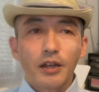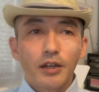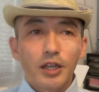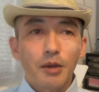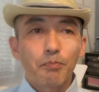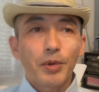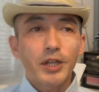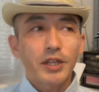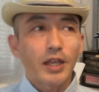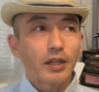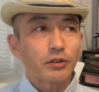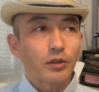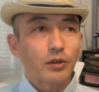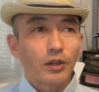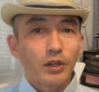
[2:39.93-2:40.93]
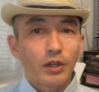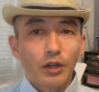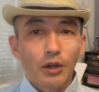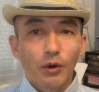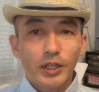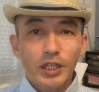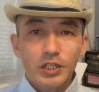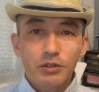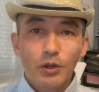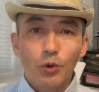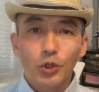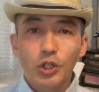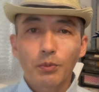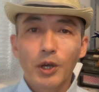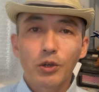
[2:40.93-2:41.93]
やっぱりねあの私は
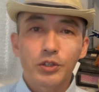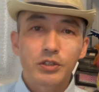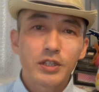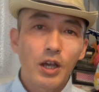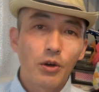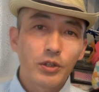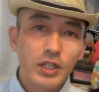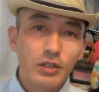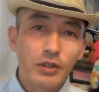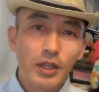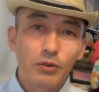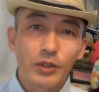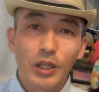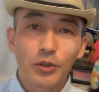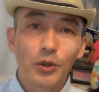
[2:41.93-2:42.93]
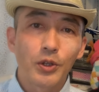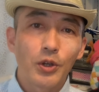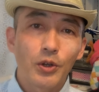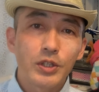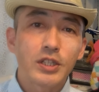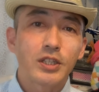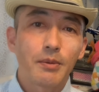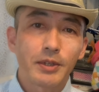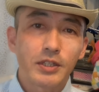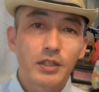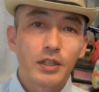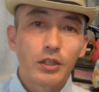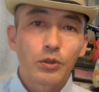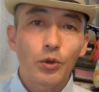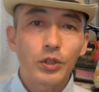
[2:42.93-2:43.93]
言葉を素直に、え受け取るようにしてます
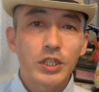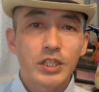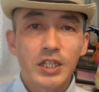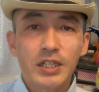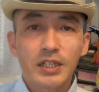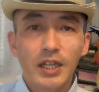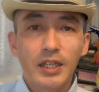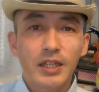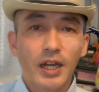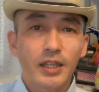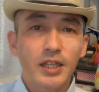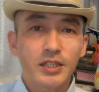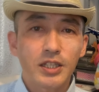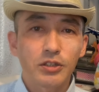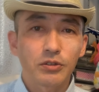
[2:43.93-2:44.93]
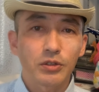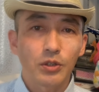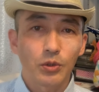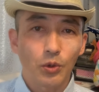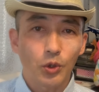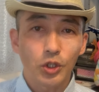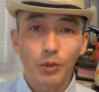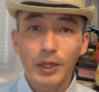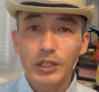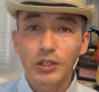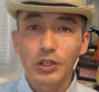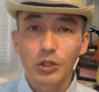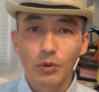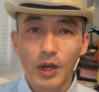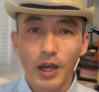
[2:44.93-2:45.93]
特に真剣に話してる人の言葉って
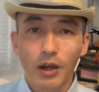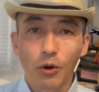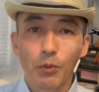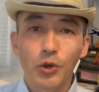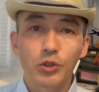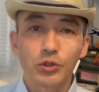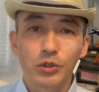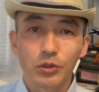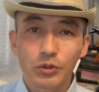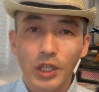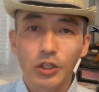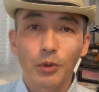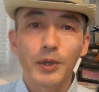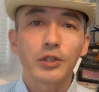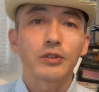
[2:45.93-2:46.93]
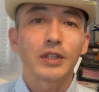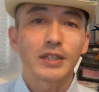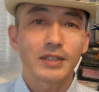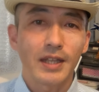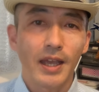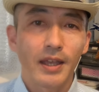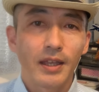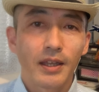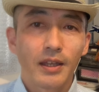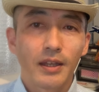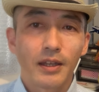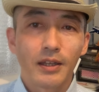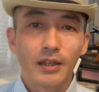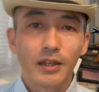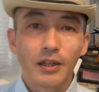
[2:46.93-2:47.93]
いうのは重く受け止めるんですね
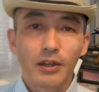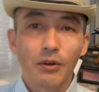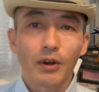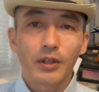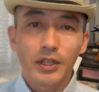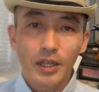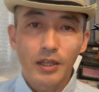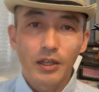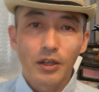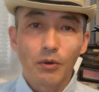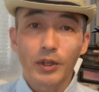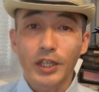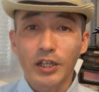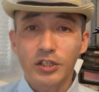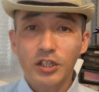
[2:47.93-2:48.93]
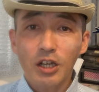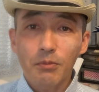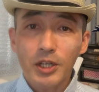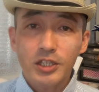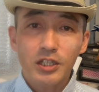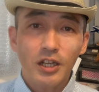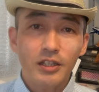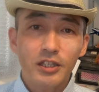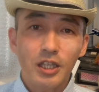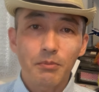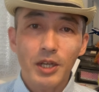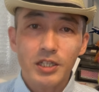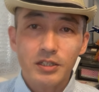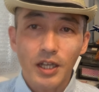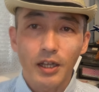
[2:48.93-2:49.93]
ね、私が間違って
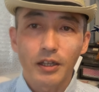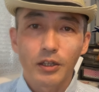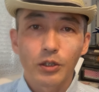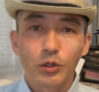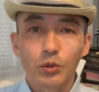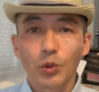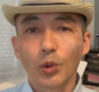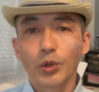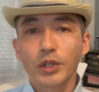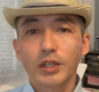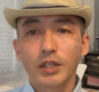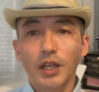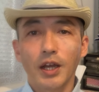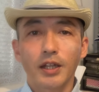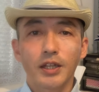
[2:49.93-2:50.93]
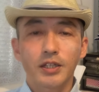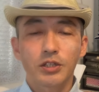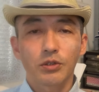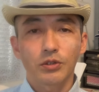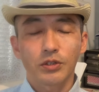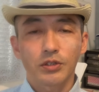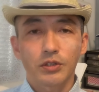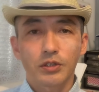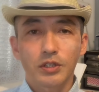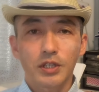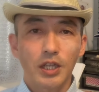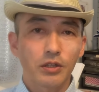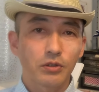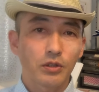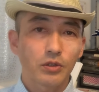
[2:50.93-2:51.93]
ましたそう言って話をし
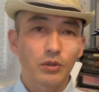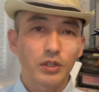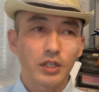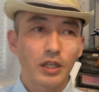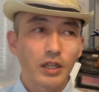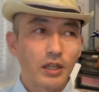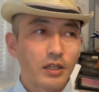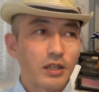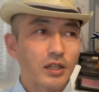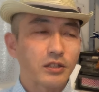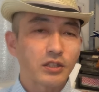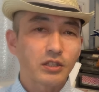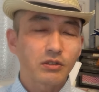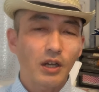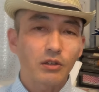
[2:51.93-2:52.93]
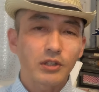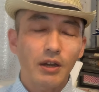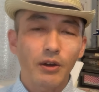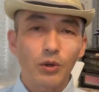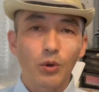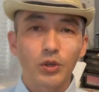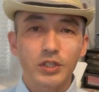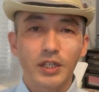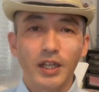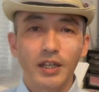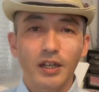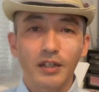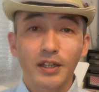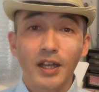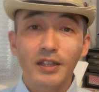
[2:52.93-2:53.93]
ている人にいや実は裏はこうじゃない
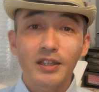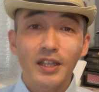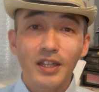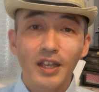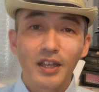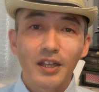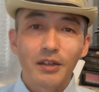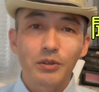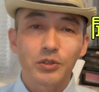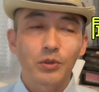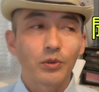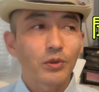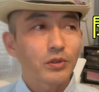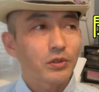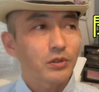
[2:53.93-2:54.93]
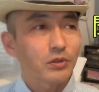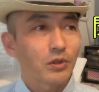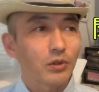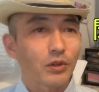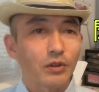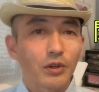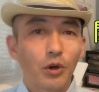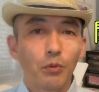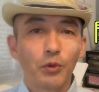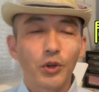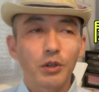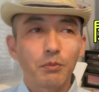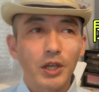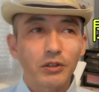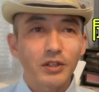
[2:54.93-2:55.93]
かなんてねそういうのを思
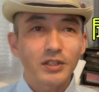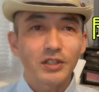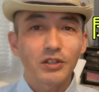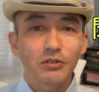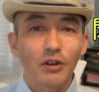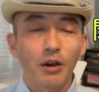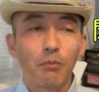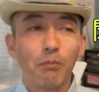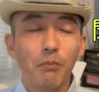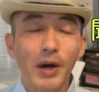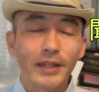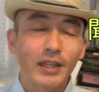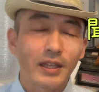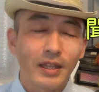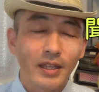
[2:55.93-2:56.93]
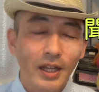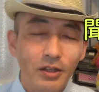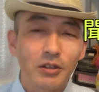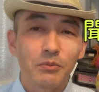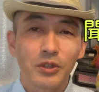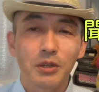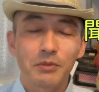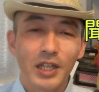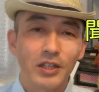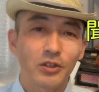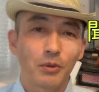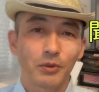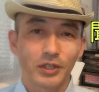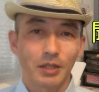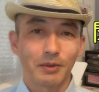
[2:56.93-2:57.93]
い巡らせるのは全く無意味だと
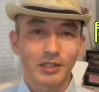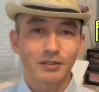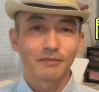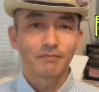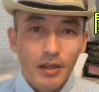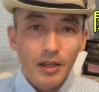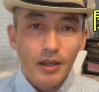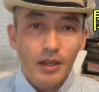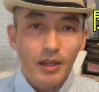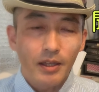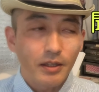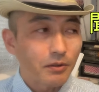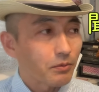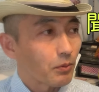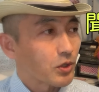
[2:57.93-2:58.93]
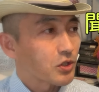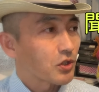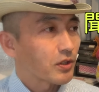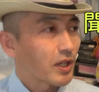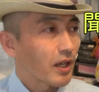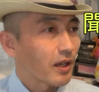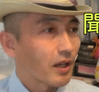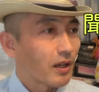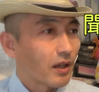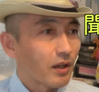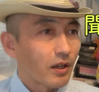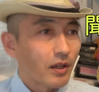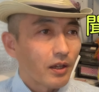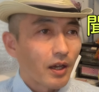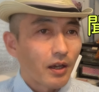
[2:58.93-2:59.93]
思ってます、えー、もう一度ね
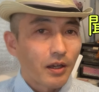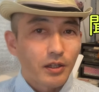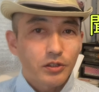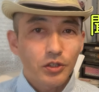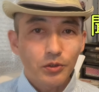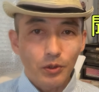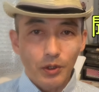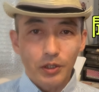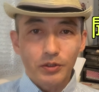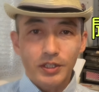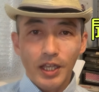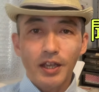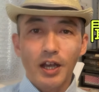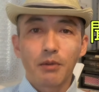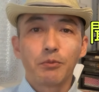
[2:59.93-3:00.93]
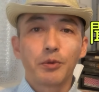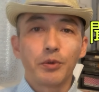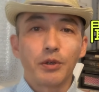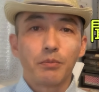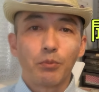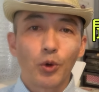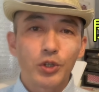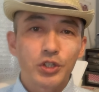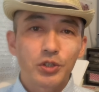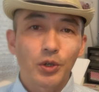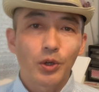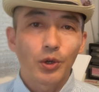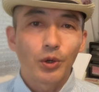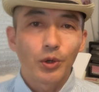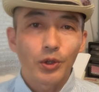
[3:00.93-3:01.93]
ちょっとあの前半部分もう一
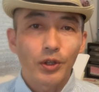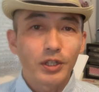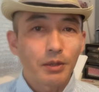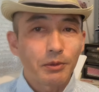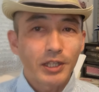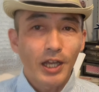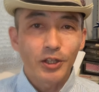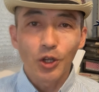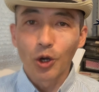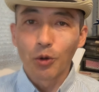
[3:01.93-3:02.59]
度読んでみたいと